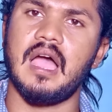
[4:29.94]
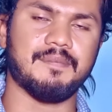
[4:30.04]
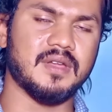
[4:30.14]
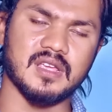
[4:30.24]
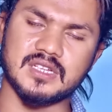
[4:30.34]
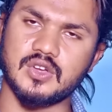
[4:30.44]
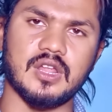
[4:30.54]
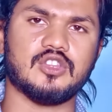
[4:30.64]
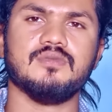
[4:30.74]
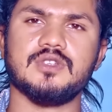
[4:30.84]
আপনার এই কাজটা
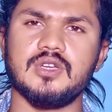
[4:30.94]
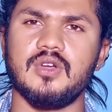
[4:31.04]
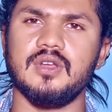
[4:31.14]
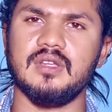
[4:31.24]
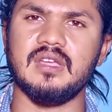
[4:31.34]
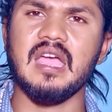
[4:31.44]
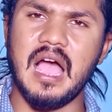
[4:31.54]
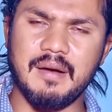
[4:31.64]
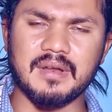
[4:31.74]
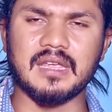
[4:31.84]
করা একদম ঠিক না
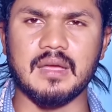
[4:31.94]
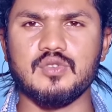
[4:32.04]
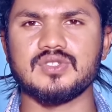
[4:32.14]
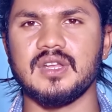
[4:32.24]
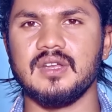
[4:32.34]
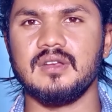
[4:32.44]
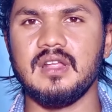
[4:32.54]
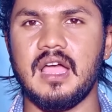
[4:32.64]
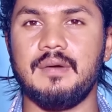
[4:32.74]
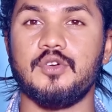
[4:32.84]
আমরা কেমন জানেন
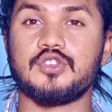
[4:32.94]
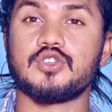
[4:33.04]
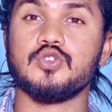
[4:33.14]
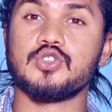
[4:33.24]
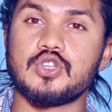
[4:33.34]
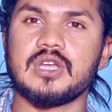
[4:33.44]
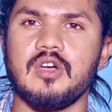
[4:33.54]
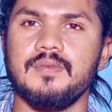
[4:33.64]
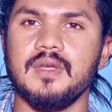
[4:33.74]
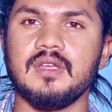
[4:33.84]
আমরা হচ্ছে সুস্থ
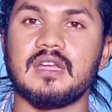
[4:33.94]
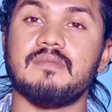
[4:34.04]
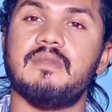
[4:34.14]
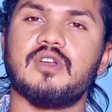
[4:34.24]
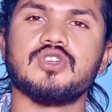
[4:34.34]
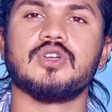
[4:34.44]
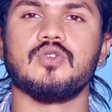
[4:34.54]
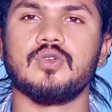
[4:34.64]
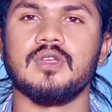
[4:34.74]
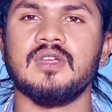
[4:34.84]
স্বাভাবিক একটা মানসিক রোগ